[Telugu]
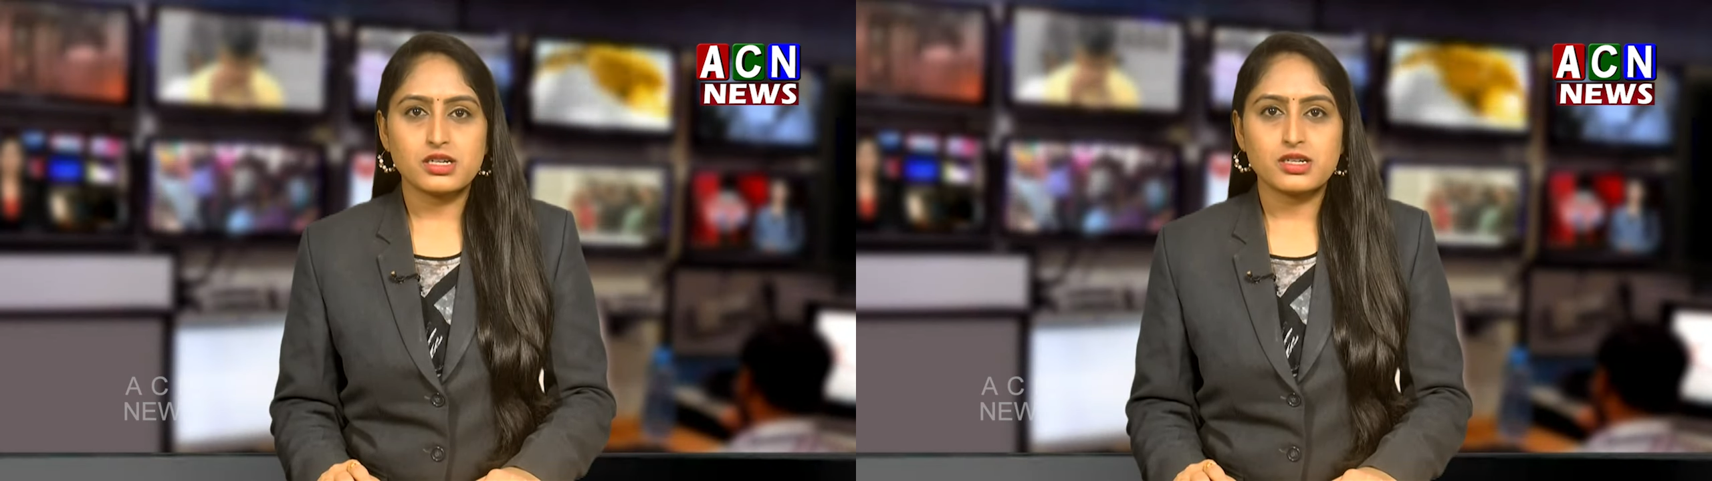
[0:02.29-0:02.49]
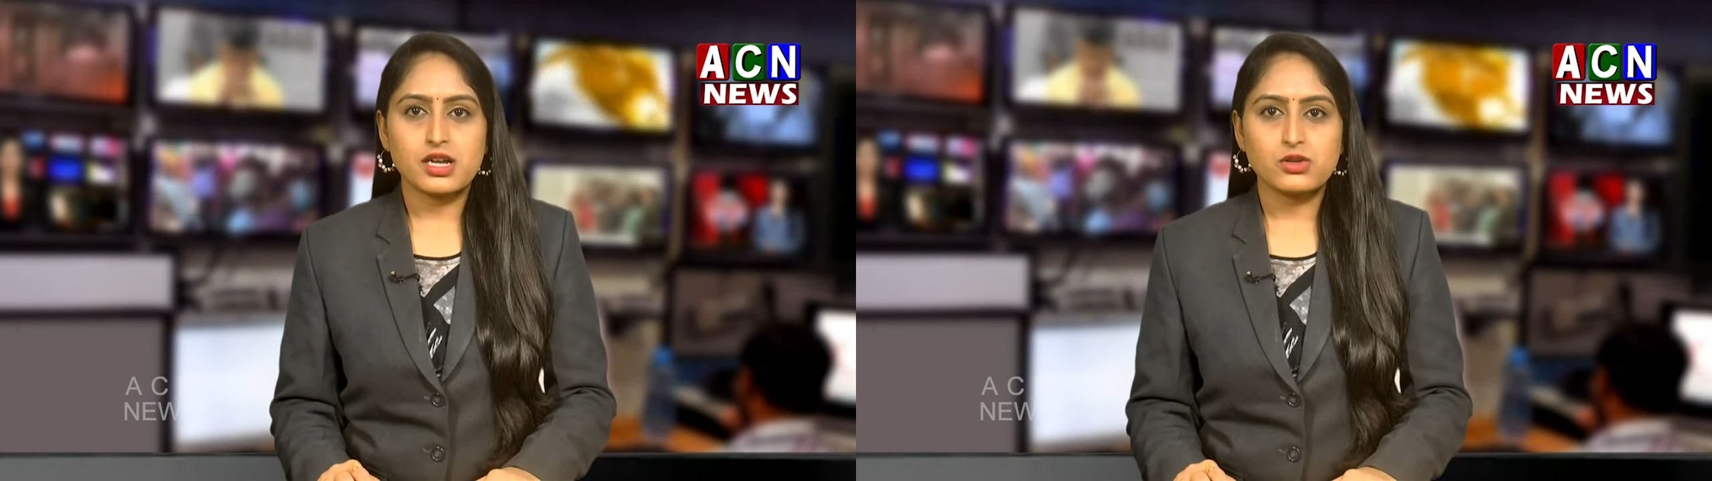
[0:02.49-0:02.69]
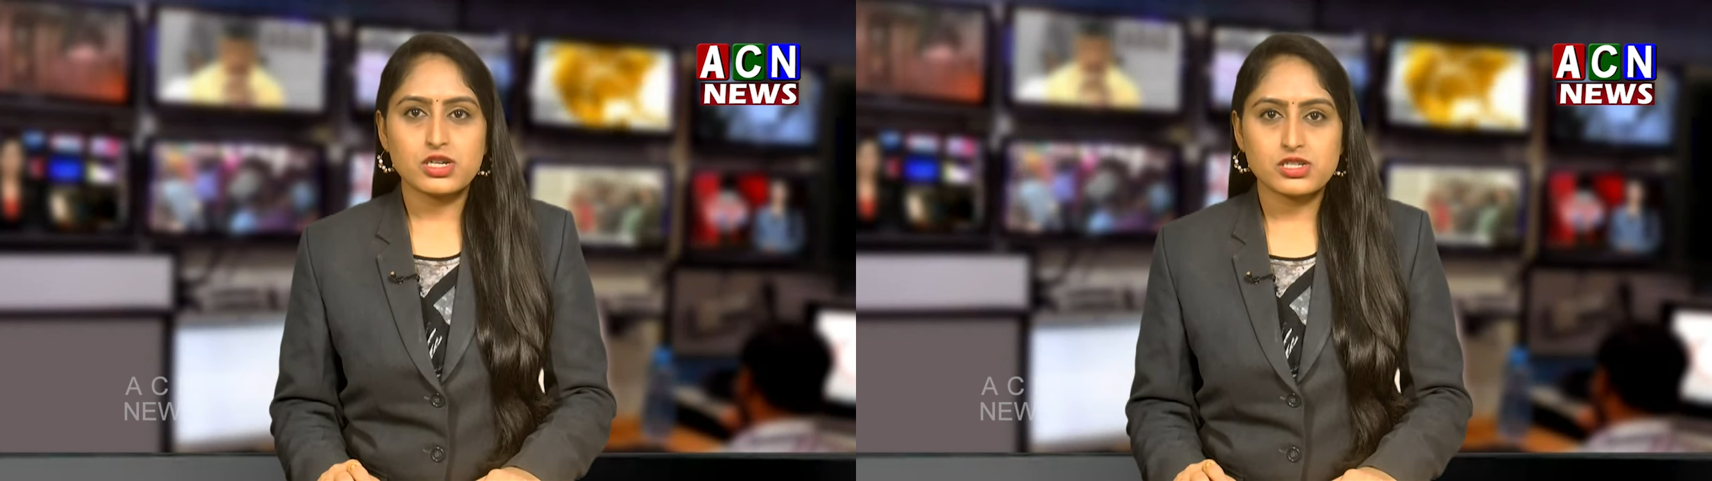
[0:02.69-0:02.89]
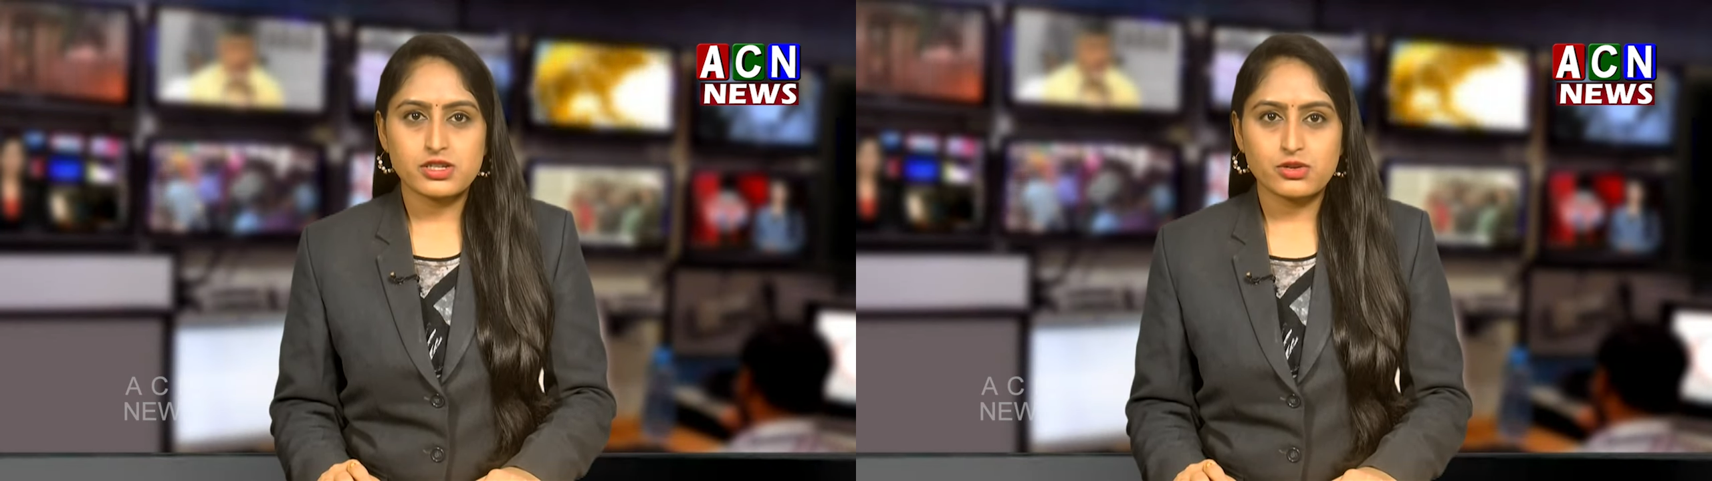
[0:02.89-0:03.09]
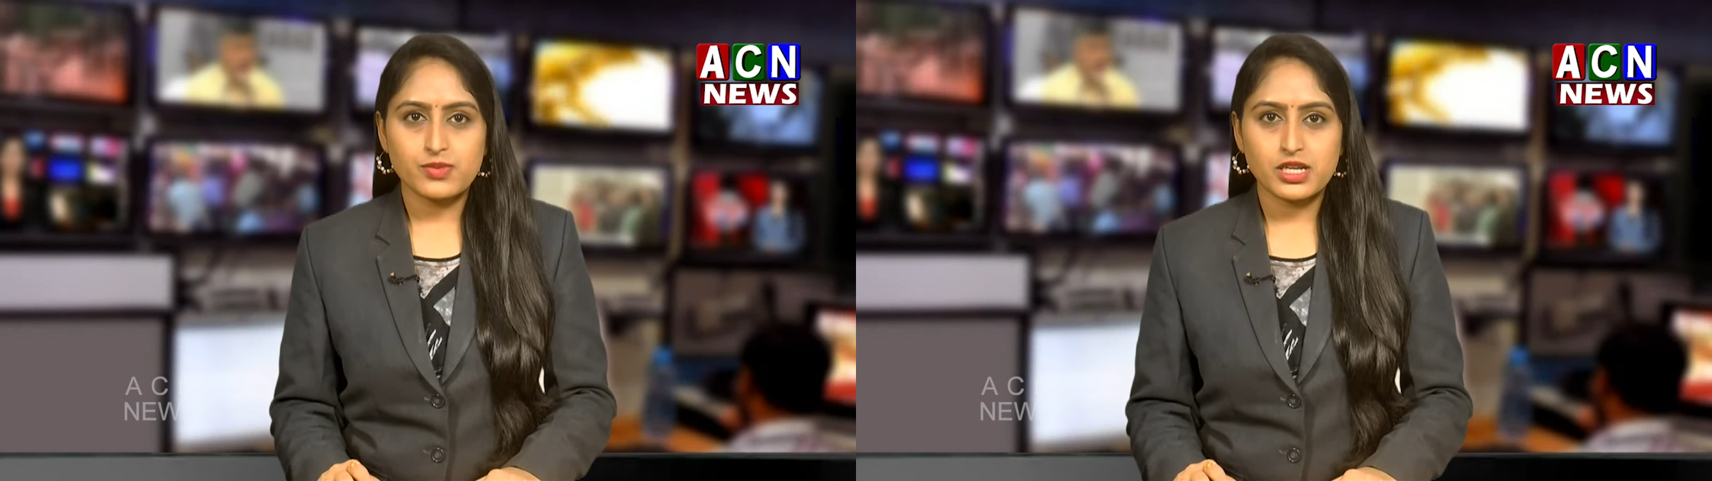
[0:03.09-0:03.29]
నాలుగు లక్షల
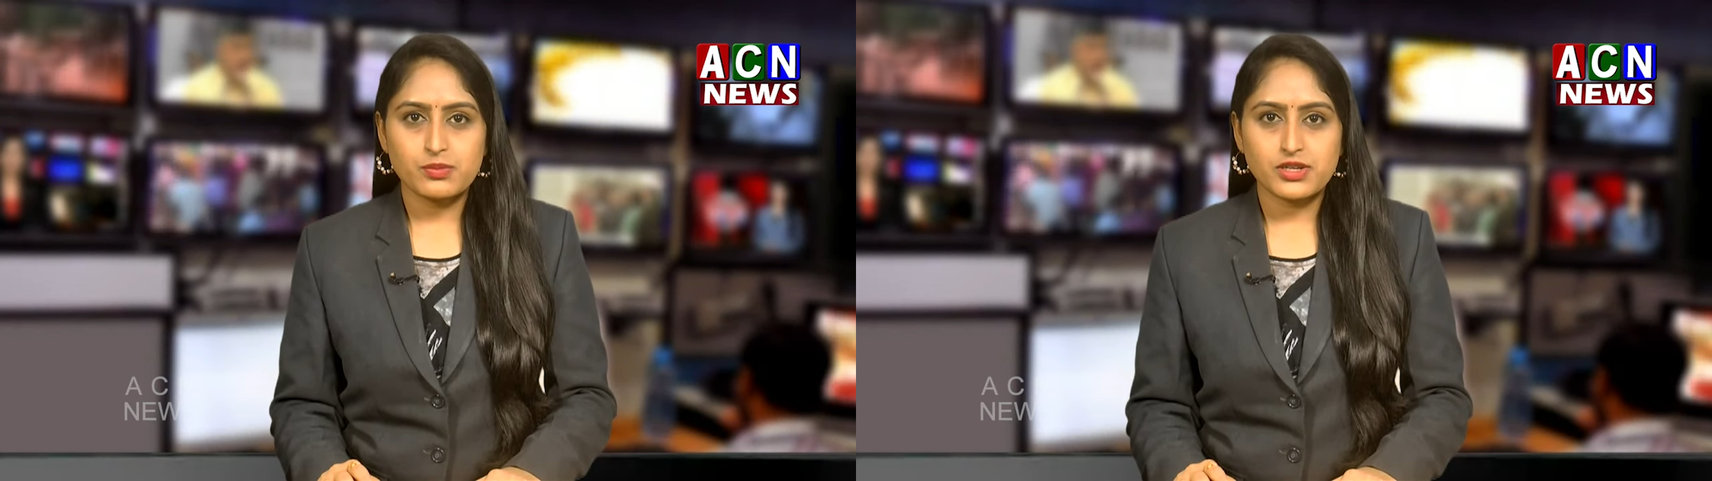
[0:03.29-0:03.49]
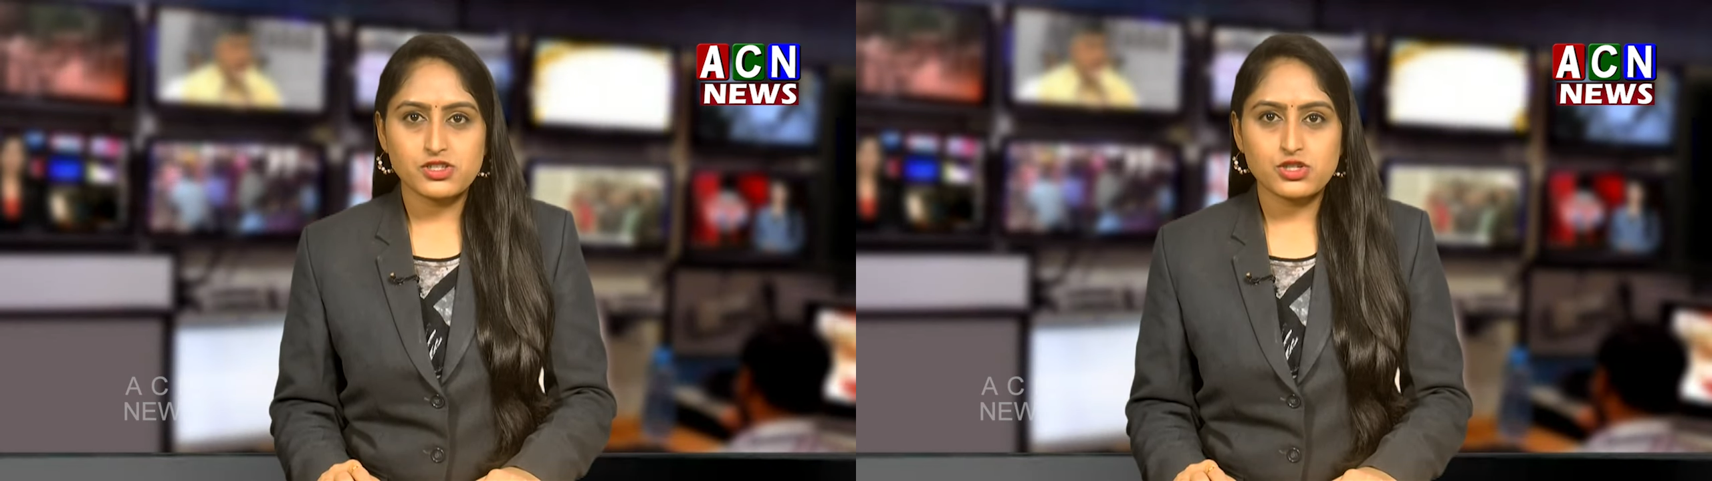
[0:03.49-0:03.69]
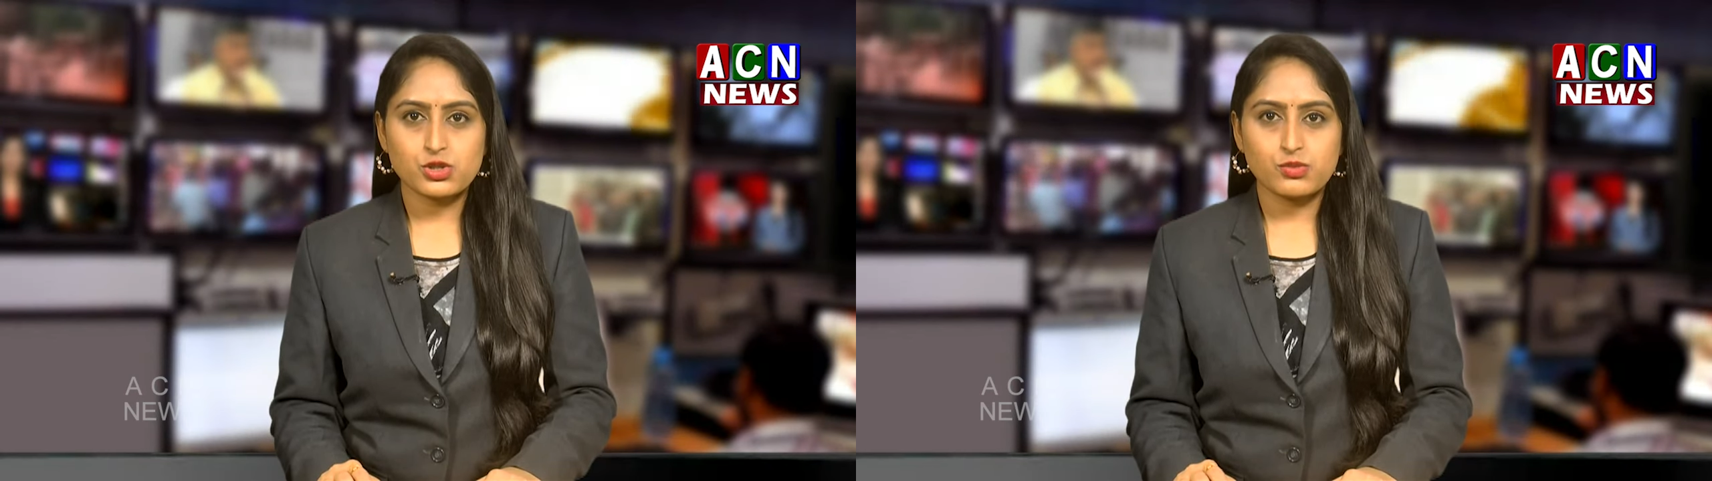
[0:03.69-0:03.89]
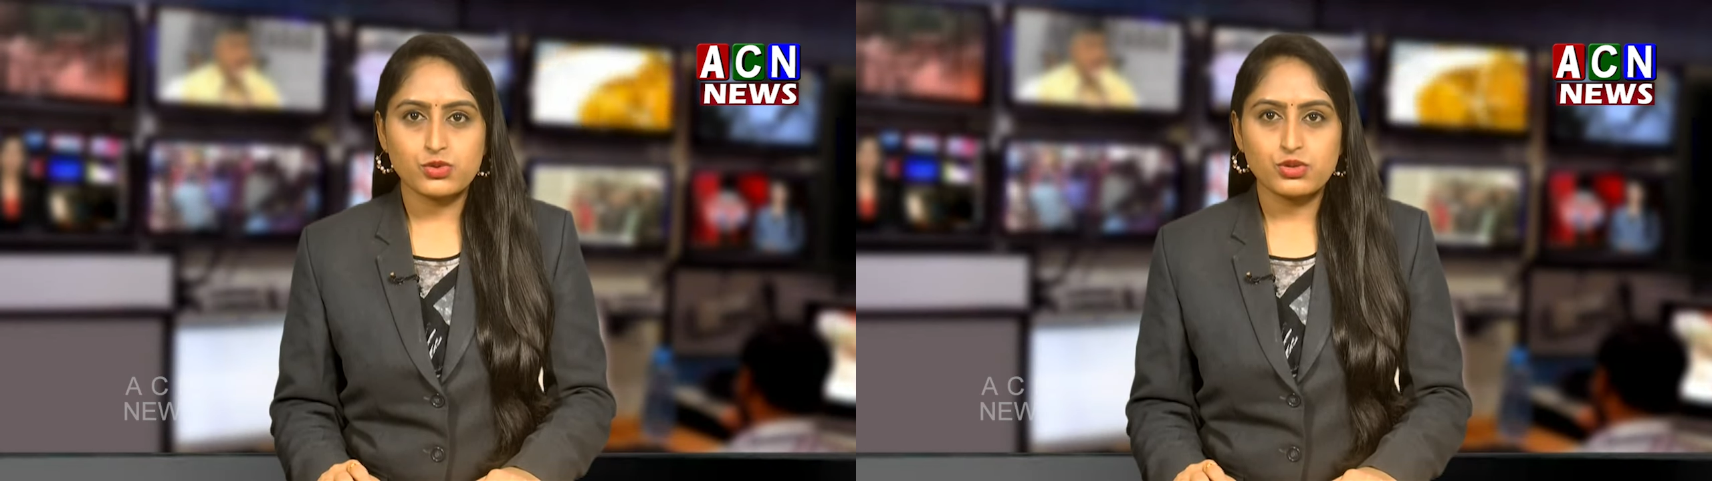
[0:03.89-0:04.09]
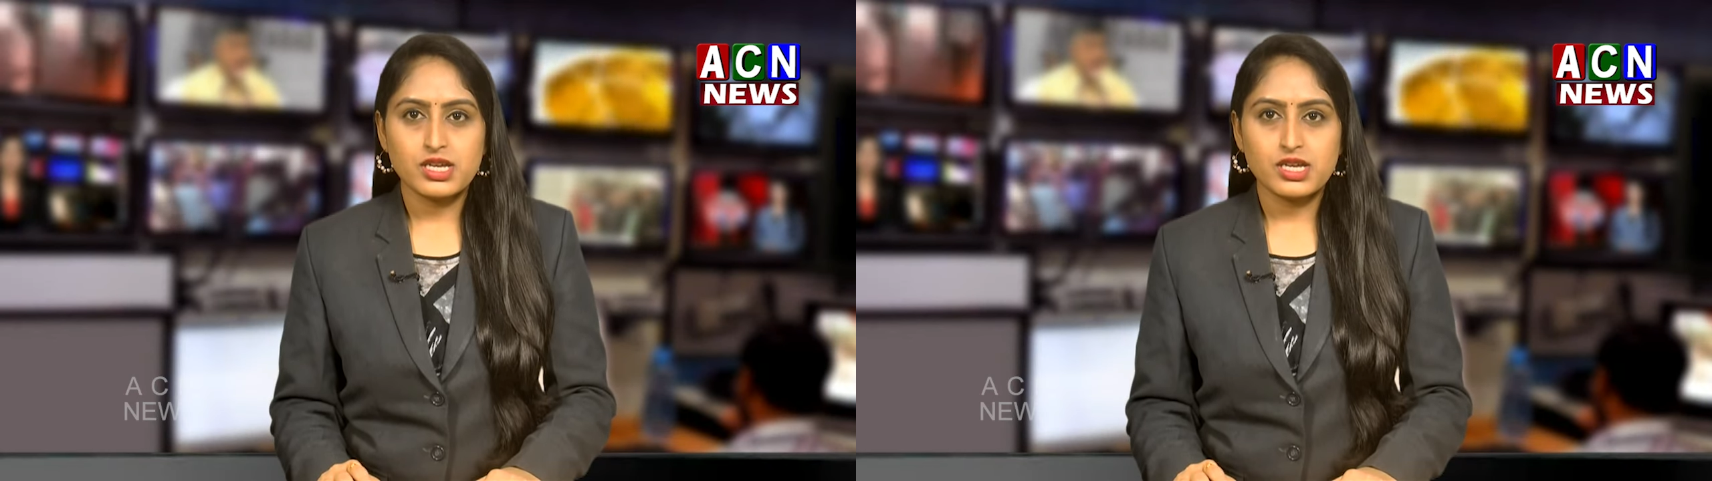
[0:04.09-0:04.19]
రూపాయల పెన్షన్ సొమ్ము